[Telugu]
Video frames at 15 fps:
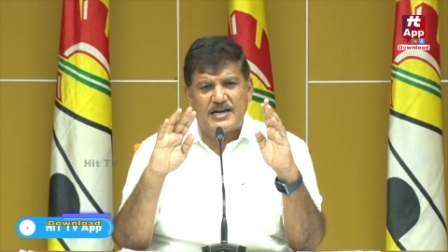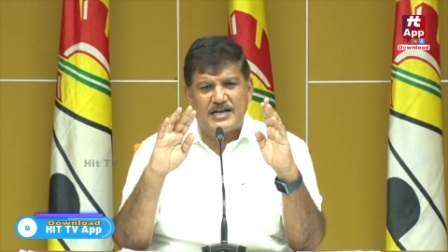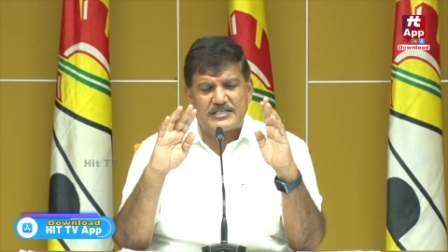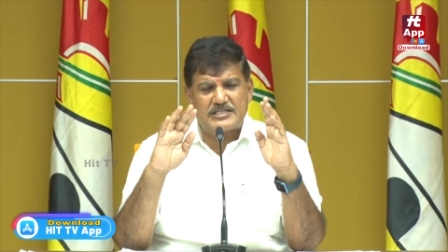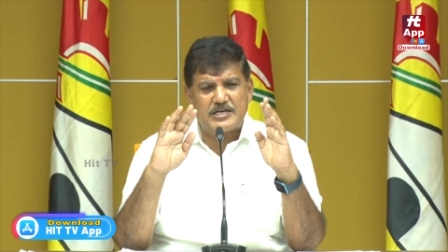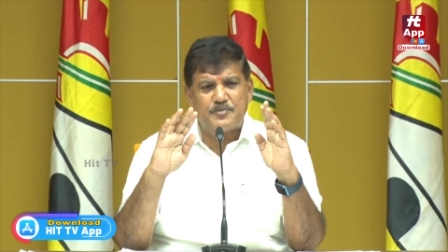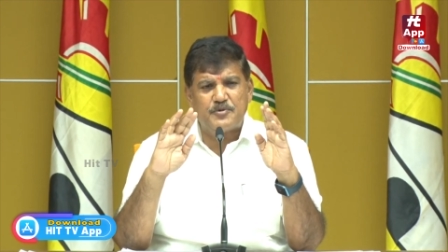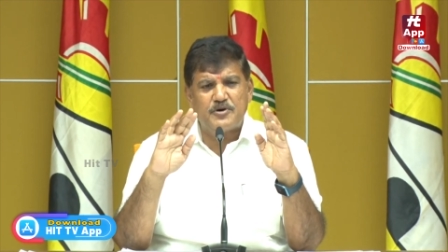
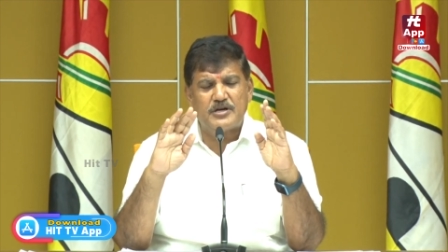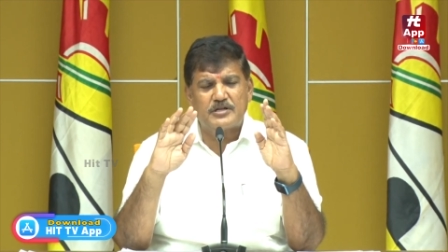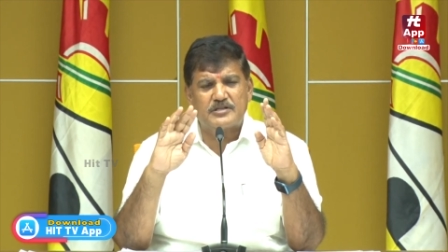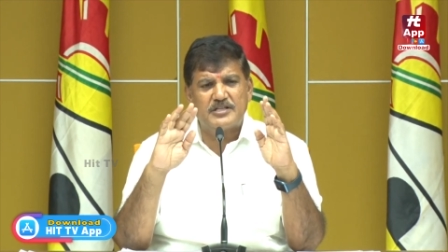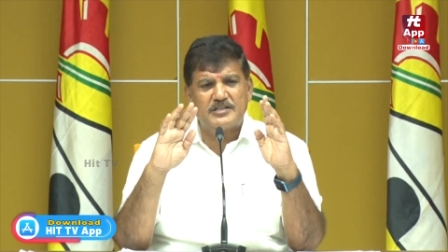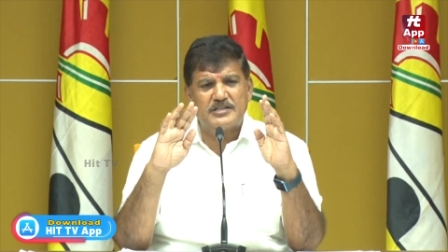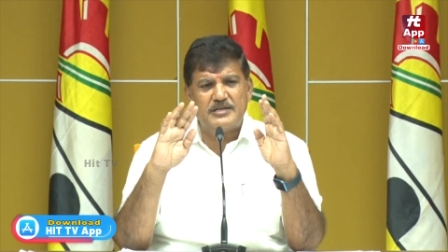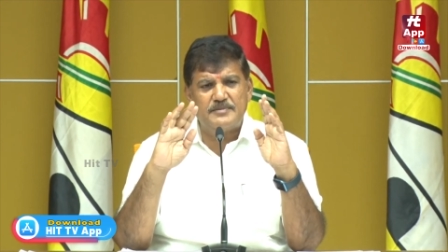
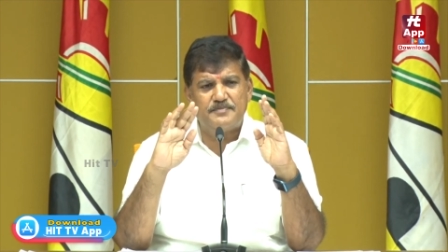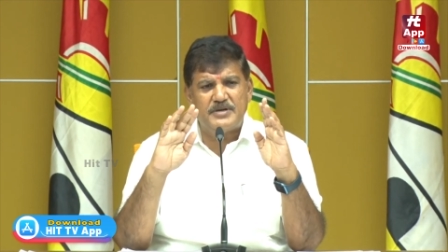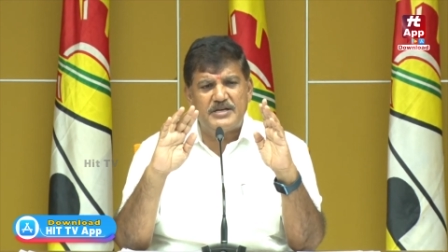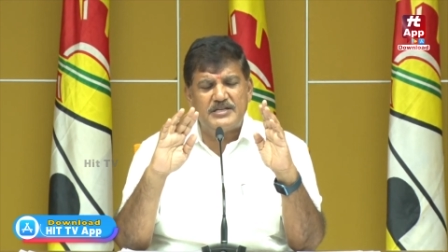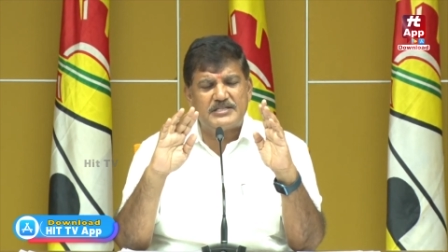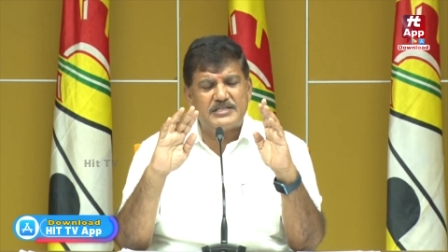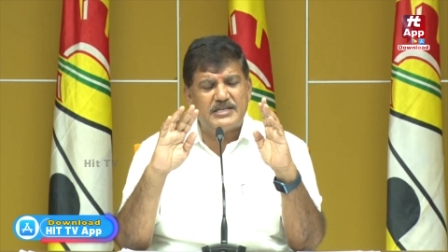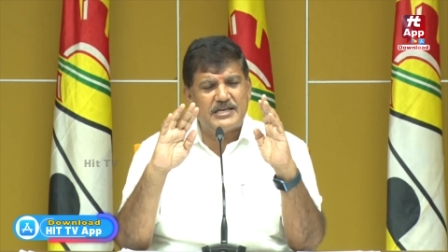నష్టపోతుంది
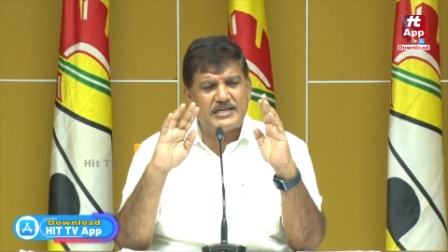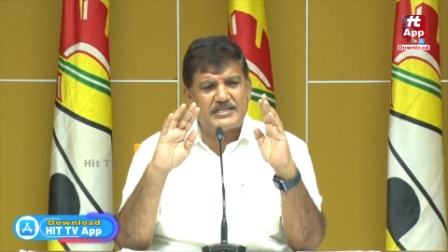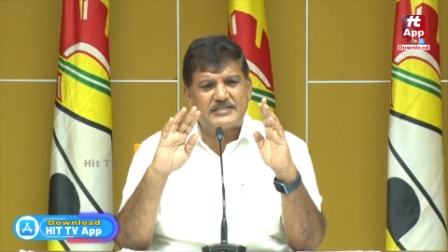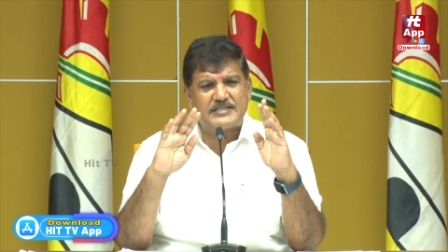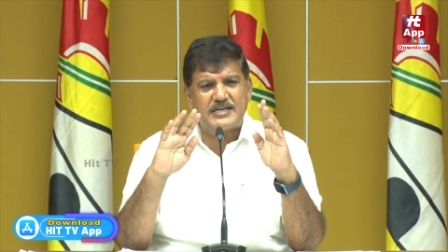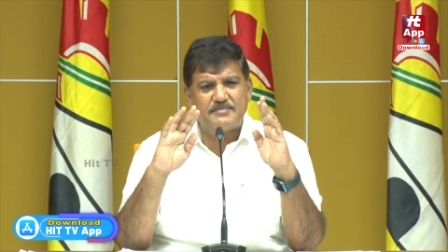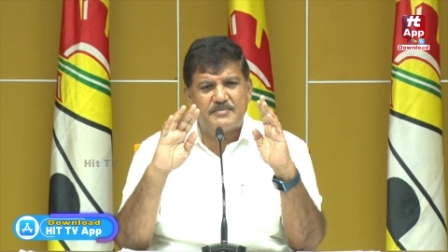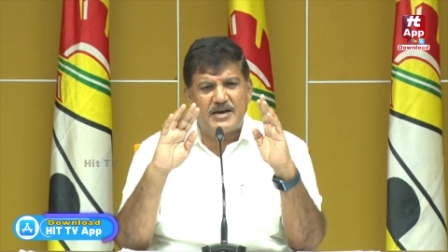బీసీ
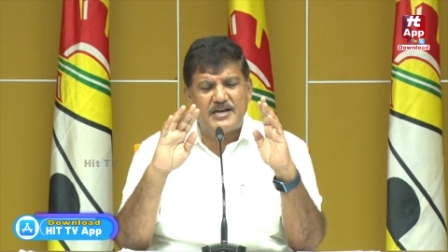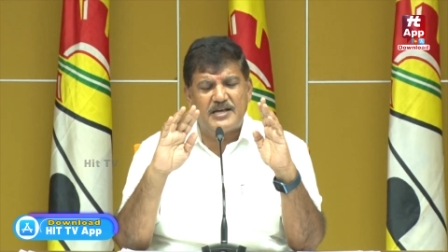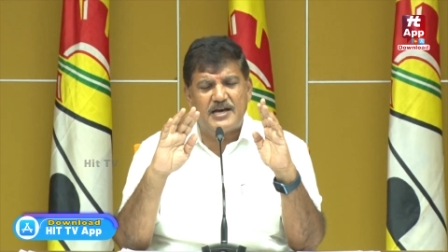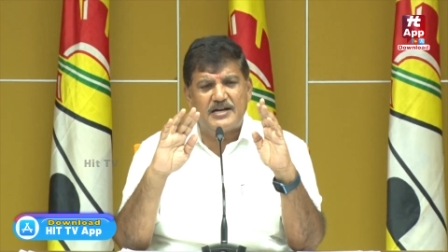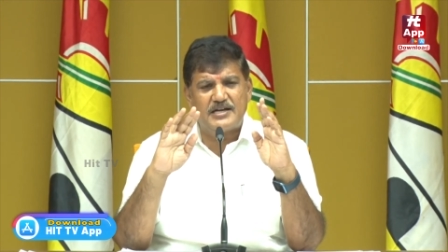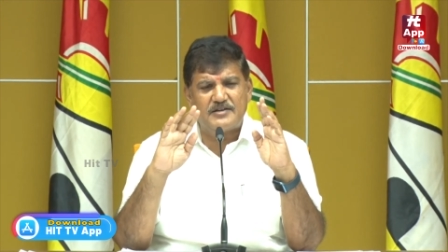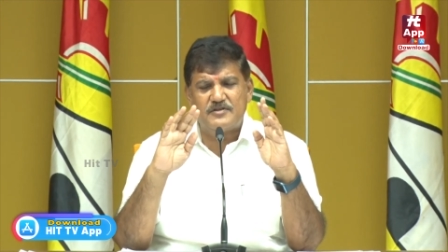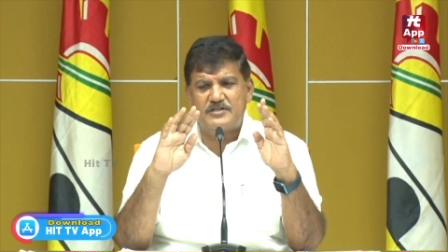ఎస్టీ
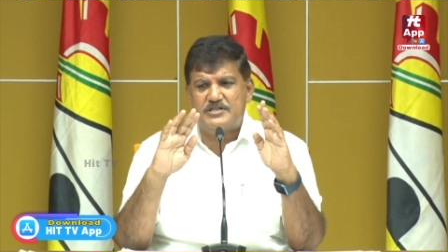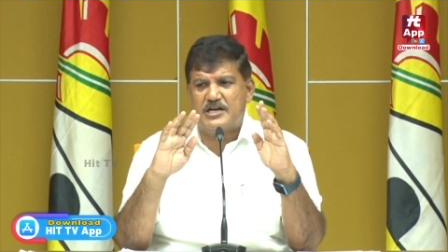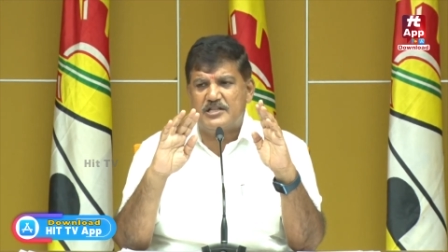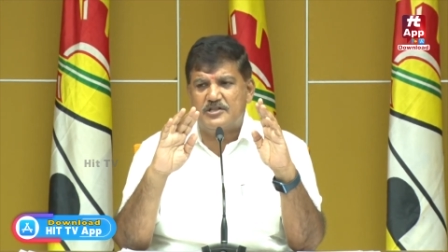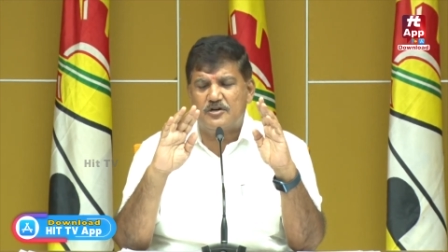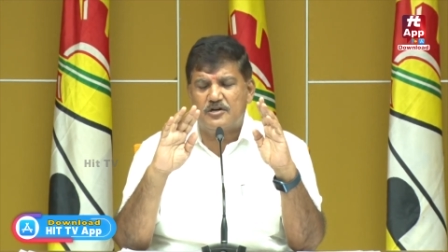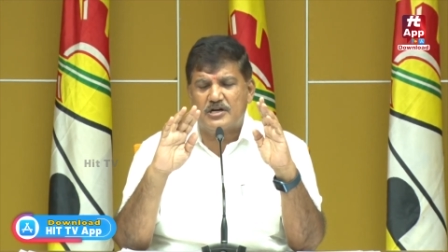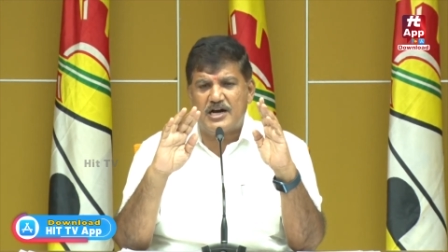మైనారిటీ
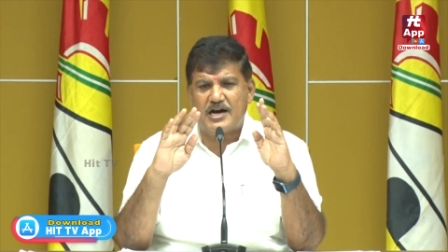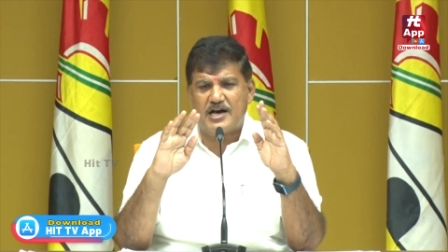విద్యార్థులు